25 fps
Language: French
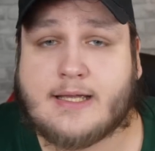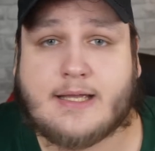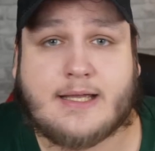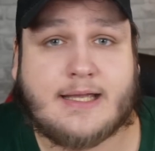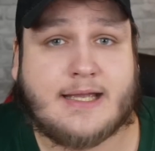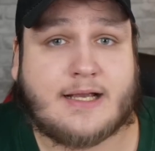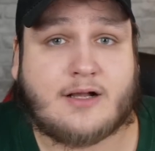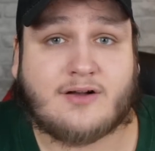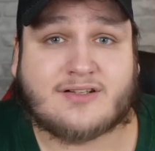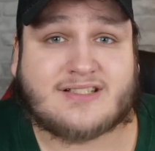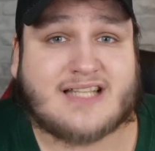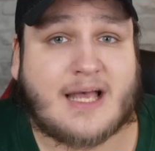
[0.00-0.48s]

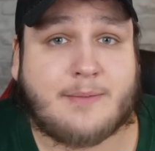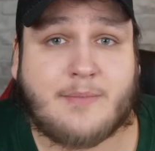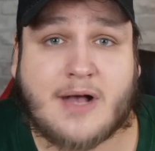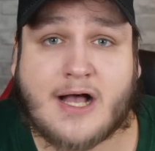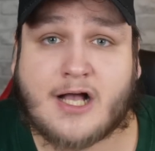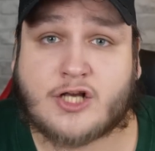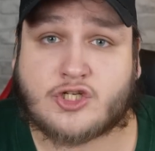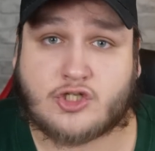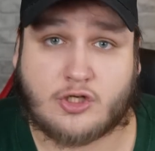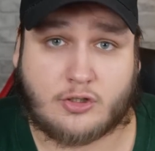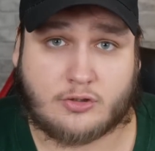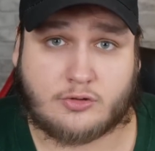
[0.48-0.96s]
Et quand ça
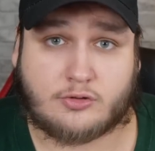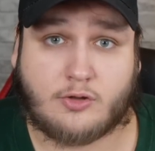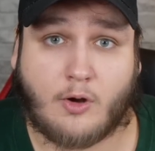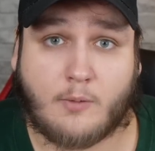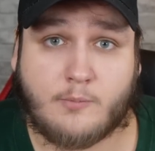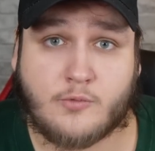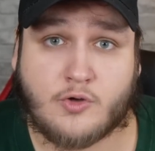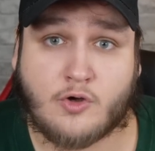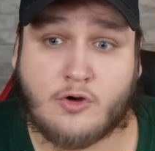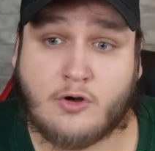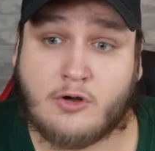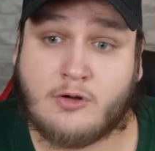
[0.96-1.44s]
marche, tant
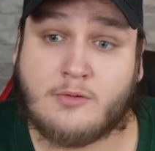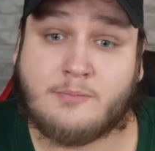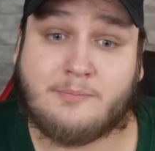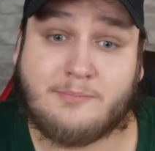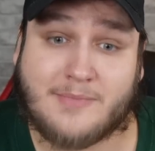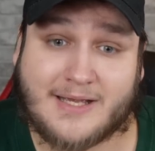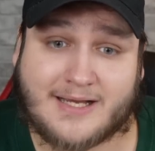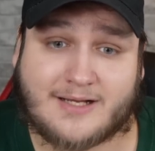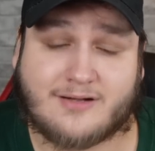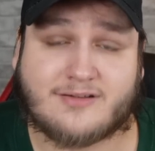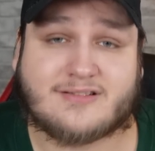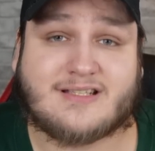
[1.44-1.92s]
mieux,
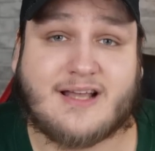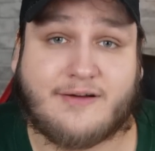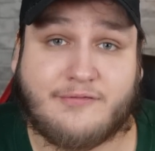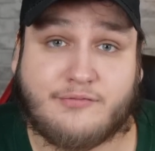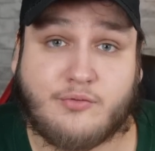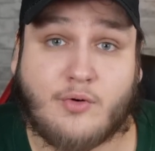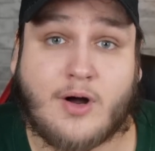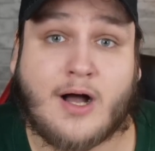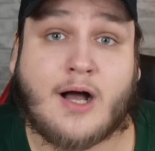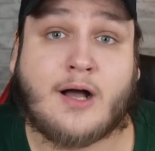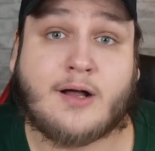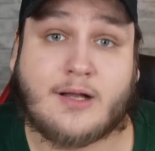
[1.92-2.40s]
mais quand ça
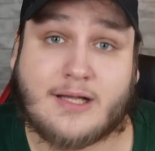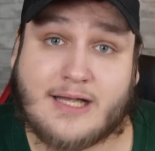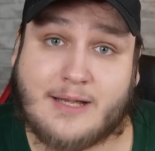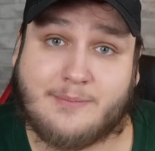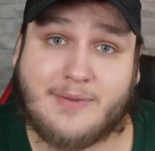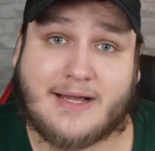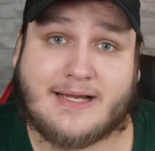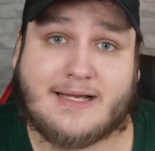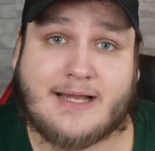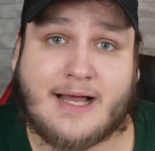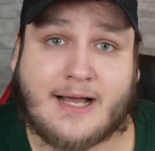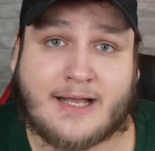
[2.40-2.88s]
foire, eh
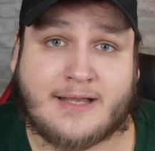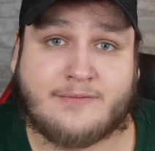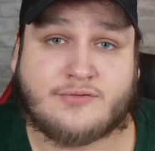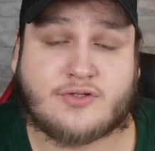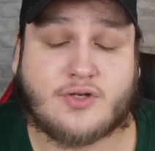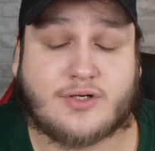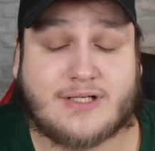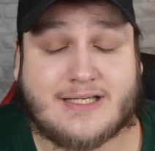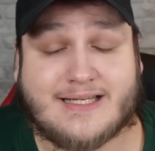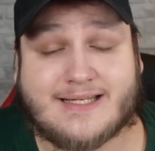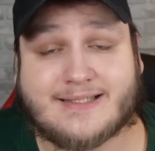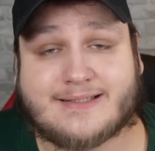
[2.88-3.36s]
ben il arrive ce
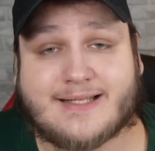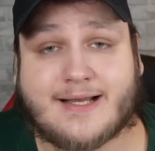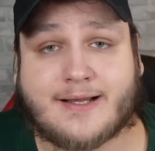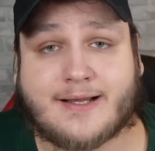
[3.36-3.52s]
qu'il est